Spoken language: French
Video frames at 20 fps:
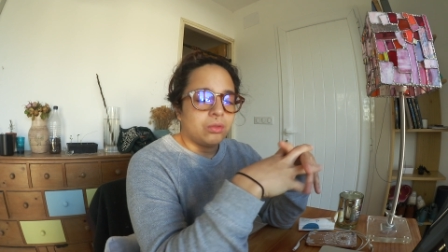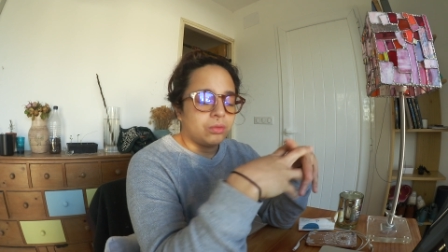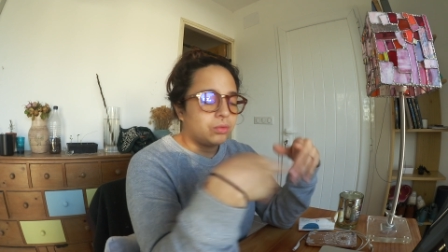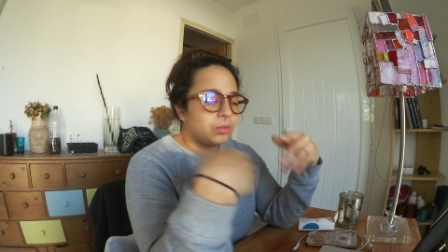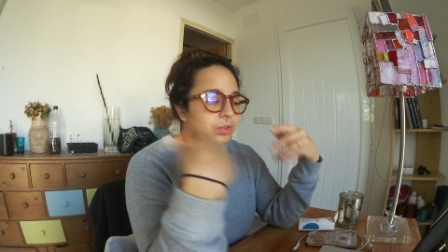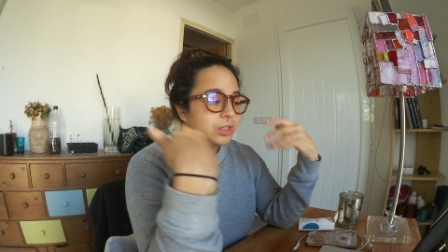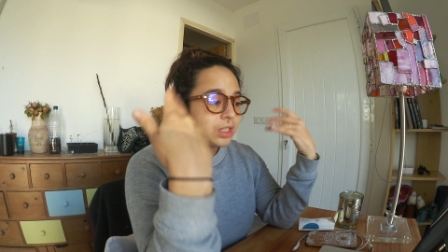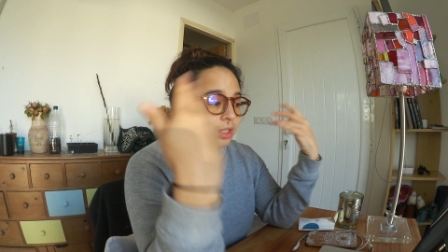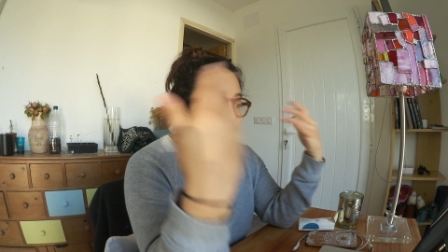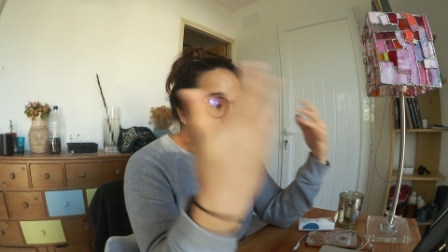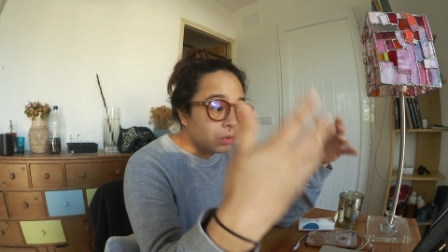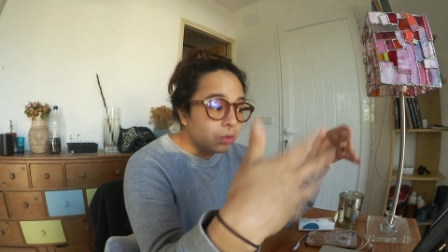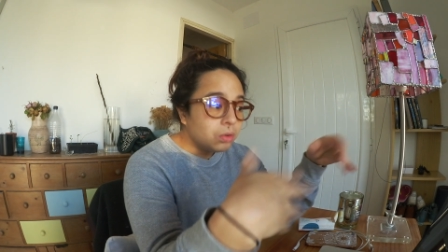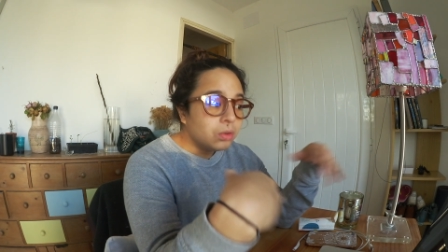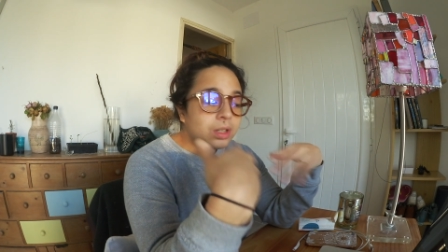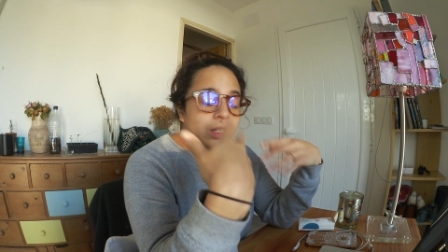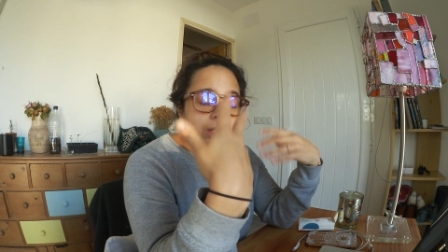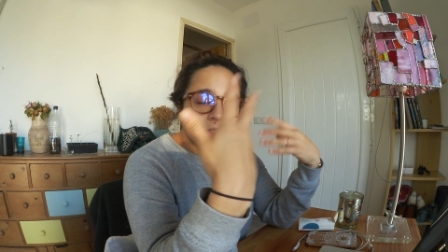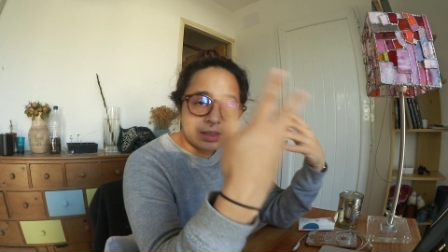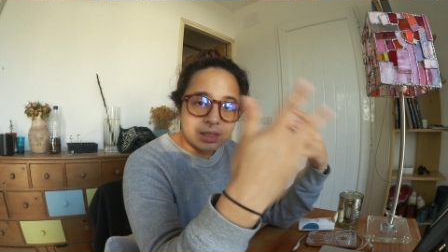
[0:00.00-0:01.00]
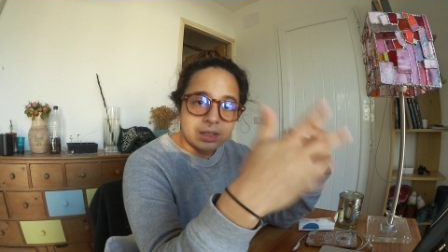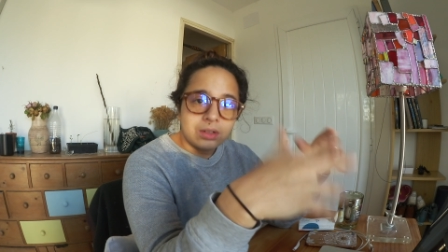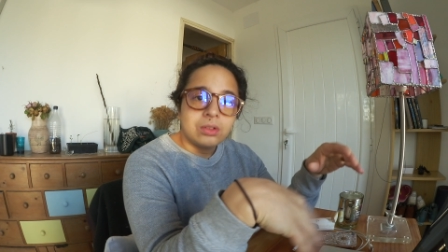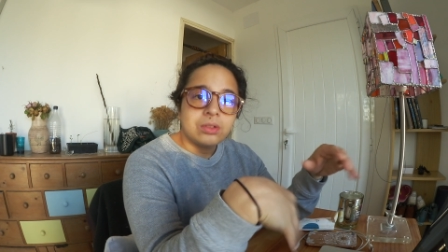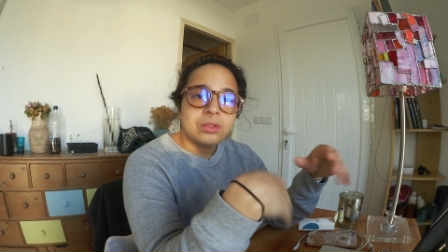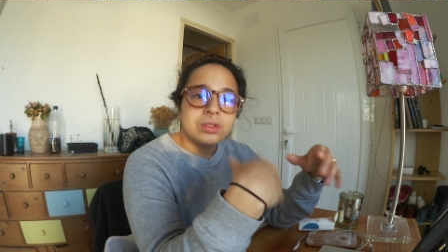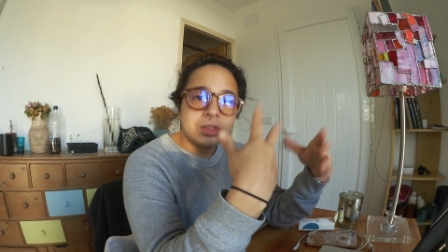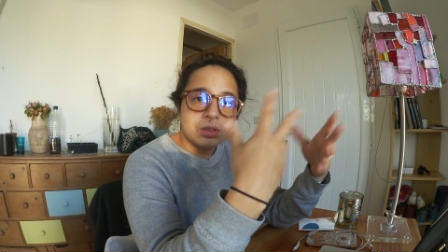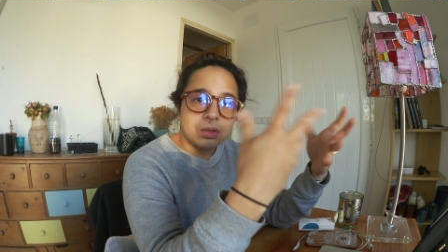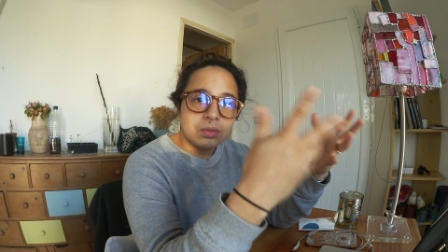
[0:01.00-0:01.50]
continue les
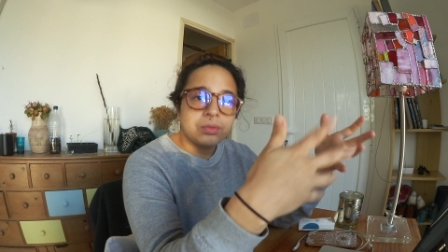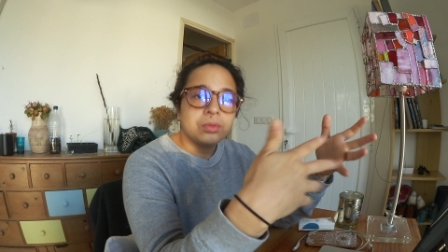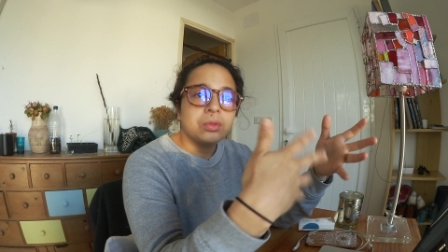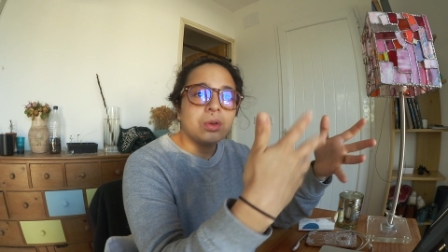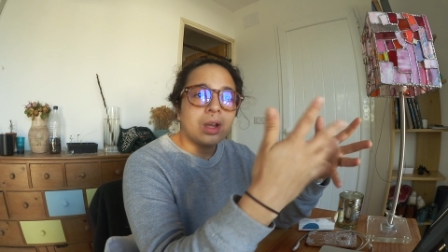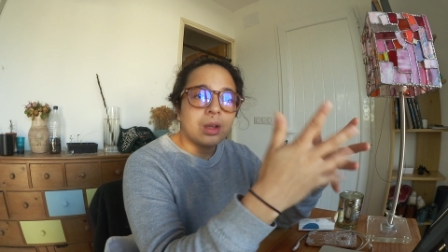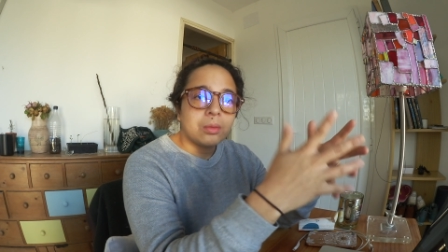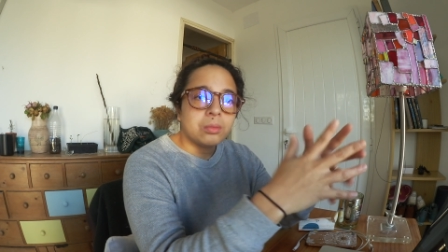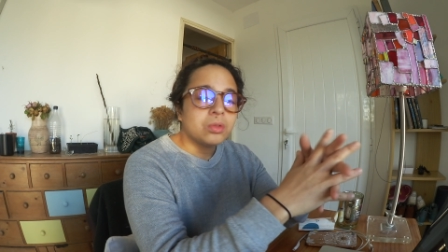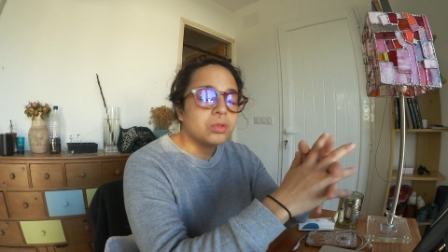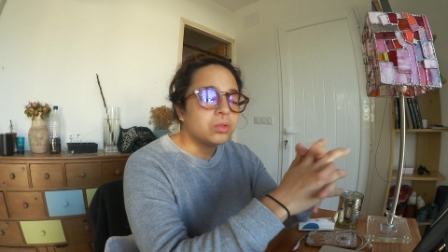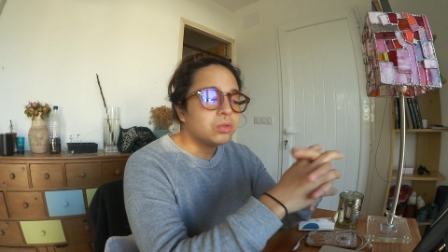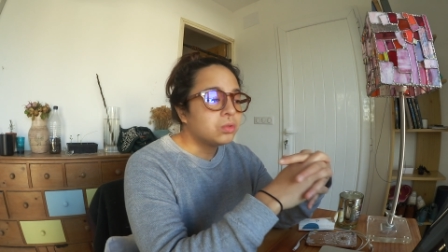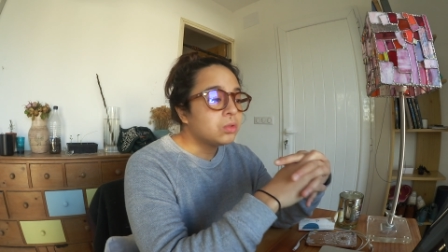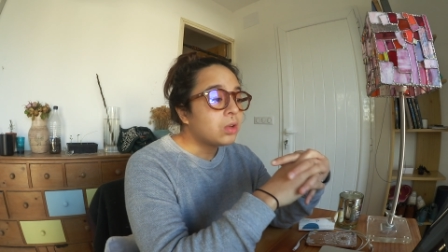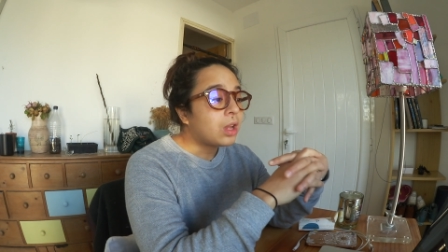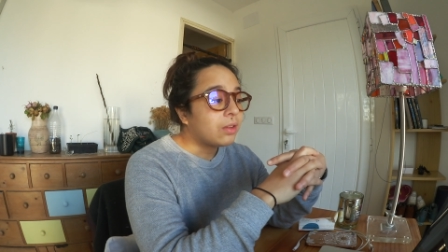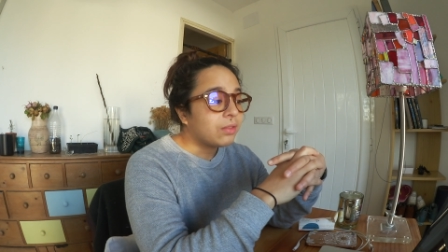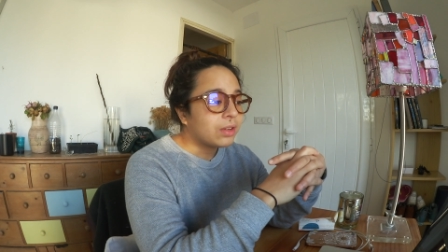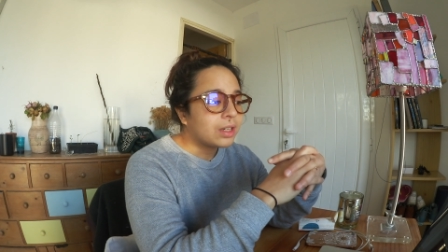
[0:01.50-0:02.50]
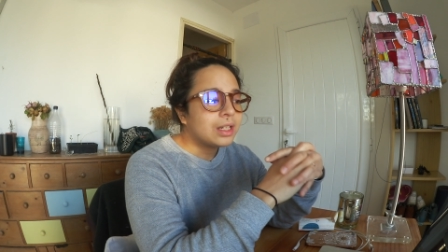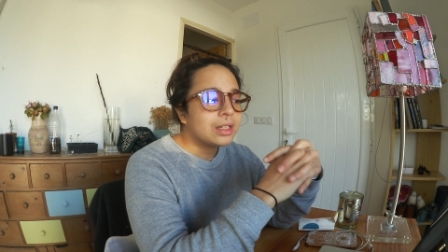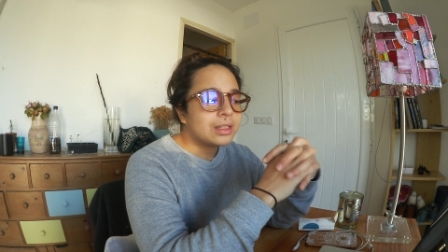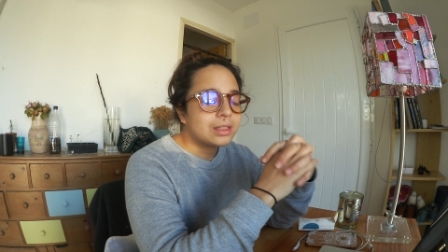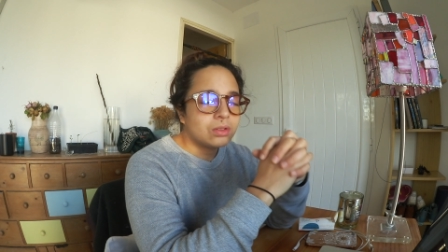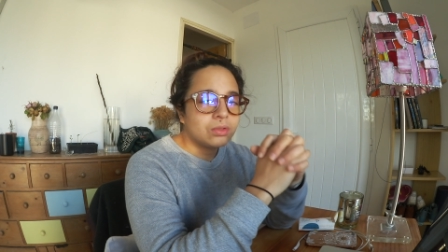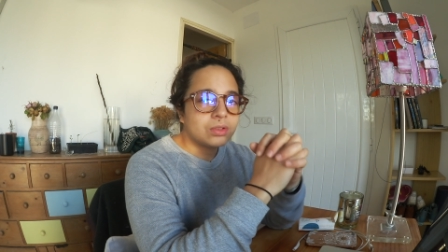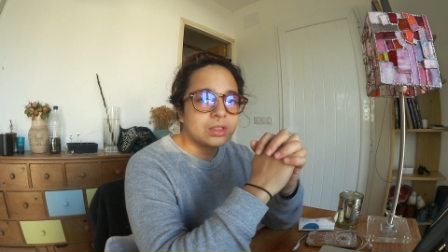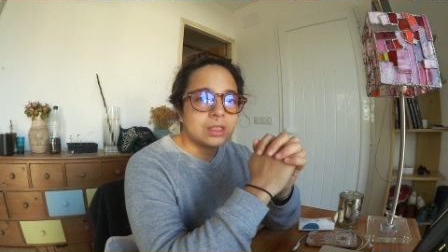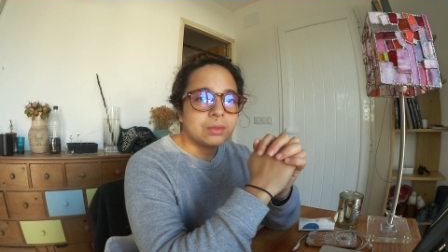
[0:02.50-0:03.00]
séances et au fur et à mesure, avec les
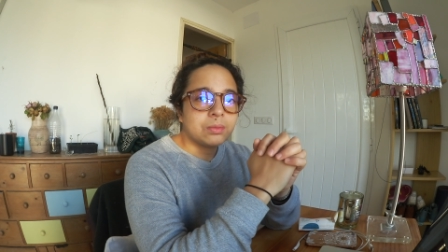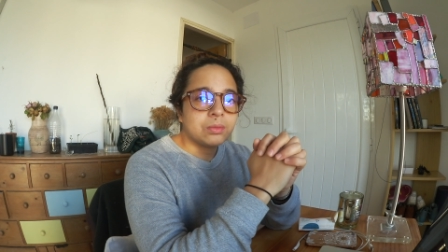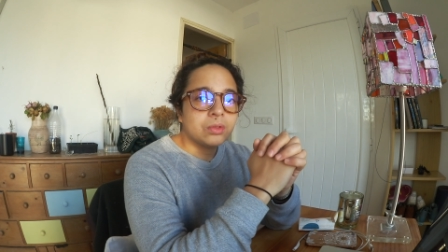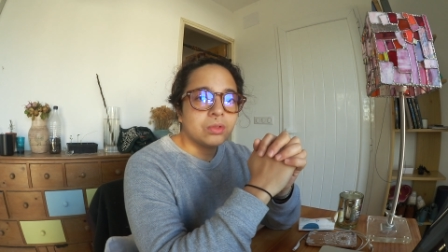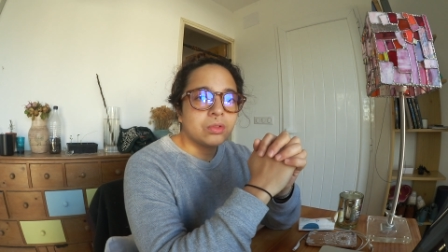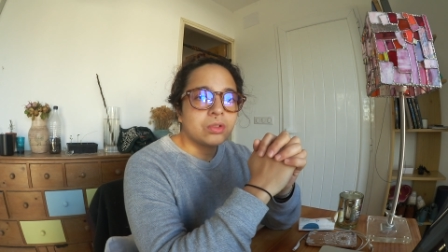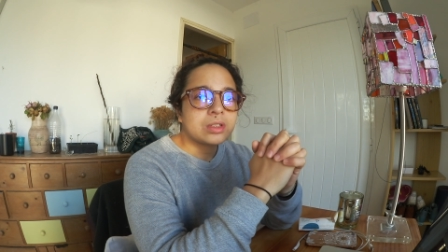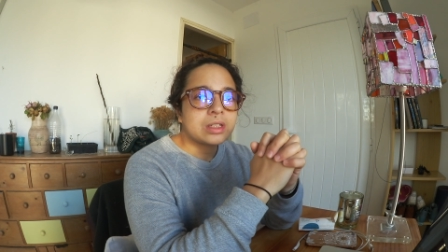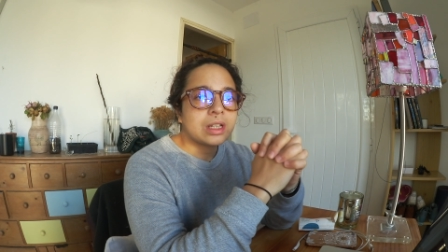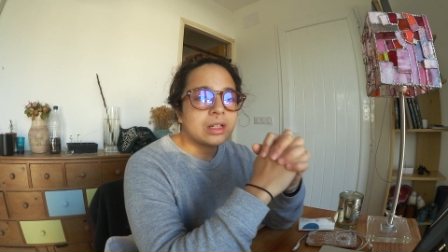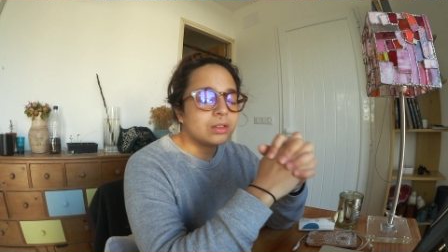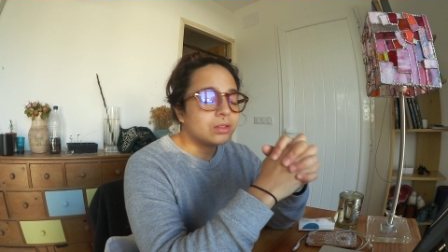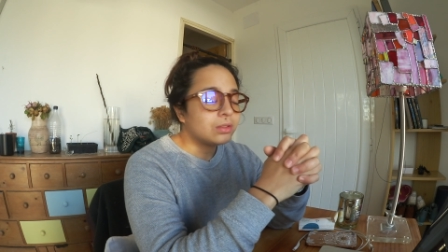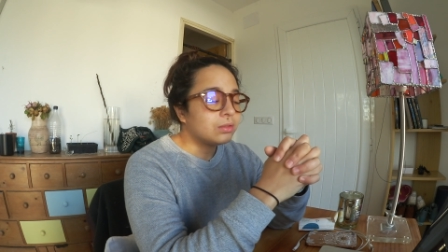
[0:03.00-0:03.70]
séances d'hypnose,